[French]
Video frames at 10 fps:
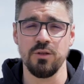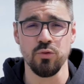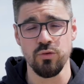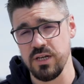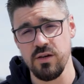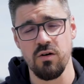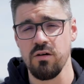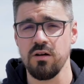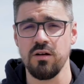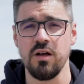tous nos
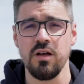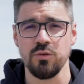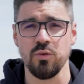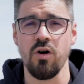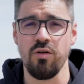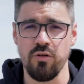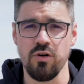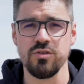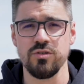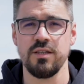clients donc en
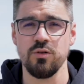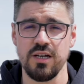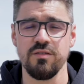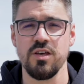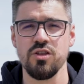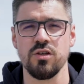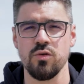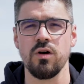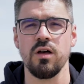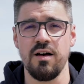France et de travailler chaque
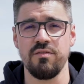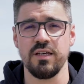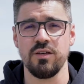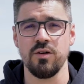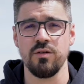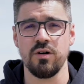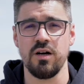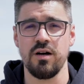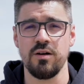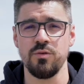jour avec
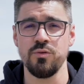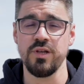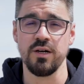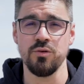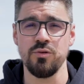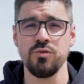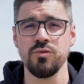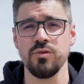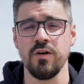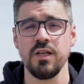une
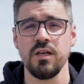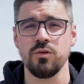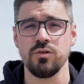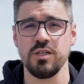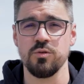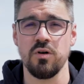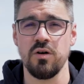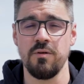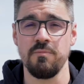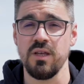inconnue, que ce
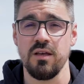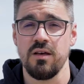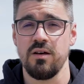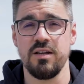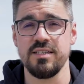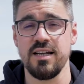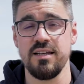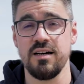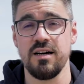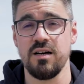soit les
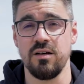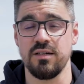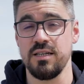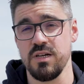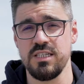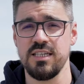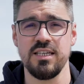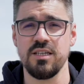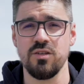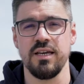aléas
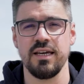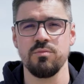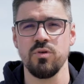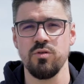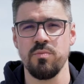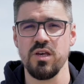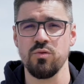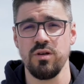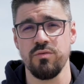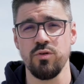climatiques, des rythmes de
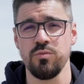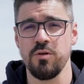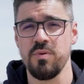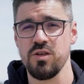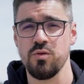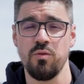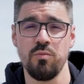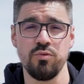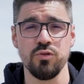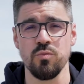pêche ou des volumes de pêche
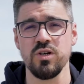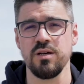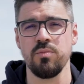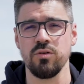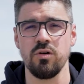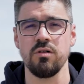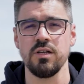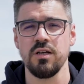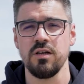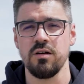plus ou moins importants.
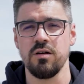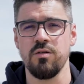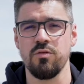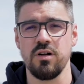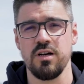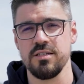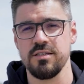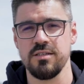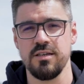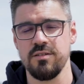voilà,
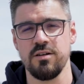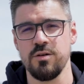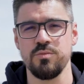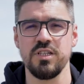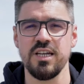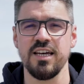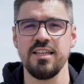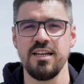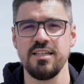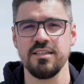c'est une petite
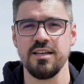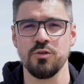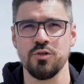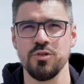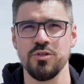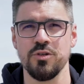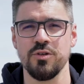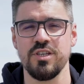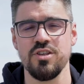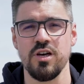adrénaline, quelque chose
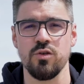qui